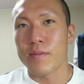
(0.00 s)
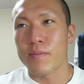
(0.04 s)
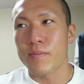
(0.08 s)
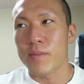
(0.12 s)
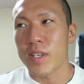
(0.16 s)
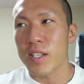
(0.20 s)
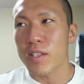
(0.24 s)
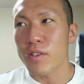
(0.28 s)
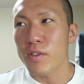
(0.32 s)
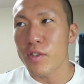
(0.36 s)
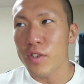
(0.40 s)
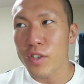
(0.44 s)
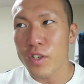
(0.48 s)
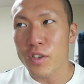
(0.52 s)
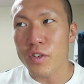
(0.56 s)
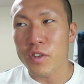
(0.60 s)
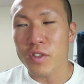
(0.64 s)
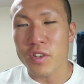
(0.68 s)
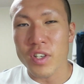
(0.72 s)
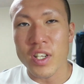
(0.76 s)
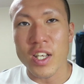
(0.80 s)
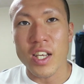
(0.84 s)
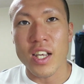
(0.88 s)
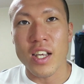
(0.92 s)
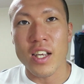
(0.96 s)
まあ、そういうこ
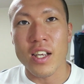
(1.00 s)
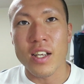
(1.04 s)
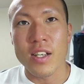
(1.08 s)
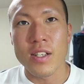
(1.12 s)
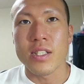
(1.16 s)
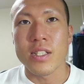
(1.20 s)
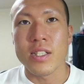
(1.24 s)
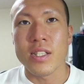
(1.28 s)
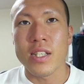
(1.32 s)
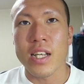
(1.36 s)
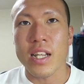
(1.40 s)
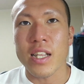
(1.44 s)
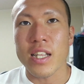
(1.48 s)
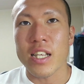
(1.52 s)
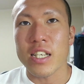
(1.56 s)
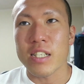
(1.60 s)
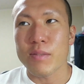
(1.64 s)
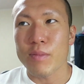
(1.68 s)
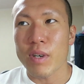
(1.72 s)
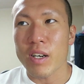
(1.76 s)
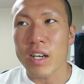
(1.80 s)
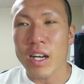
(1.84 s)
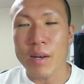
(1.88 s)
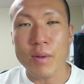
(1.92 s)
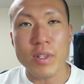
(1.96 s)
とになって
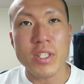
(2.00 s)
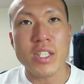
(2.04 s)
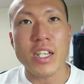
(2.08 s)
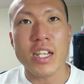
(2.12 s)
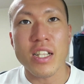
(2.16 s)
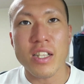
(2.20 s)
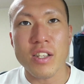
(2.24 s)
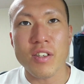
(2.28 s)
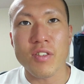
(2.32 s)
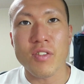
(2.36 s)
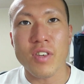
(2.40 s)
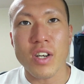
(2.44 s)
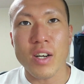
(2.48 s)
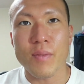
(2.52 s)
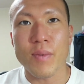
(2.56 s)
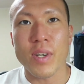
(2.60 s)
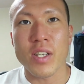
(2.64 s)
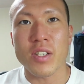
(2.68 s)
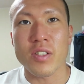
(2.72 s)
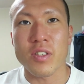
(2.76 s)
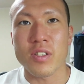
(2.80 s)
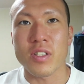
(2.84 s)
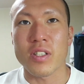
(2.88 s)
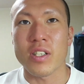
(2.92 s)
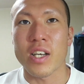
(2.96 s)
しまうかもしれんっていうのがまあ
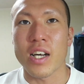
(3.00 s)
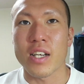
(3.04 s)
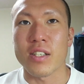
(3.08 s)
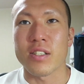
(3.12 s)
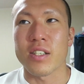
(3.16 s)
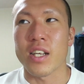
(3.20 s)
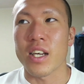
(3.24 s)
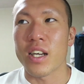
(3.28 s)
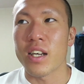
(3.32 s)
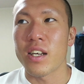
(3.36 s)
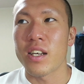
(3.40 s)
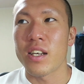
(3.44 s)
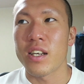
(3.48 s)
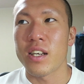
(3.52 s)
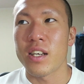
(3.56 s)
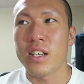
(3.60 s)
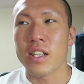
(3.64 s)
一つあるね。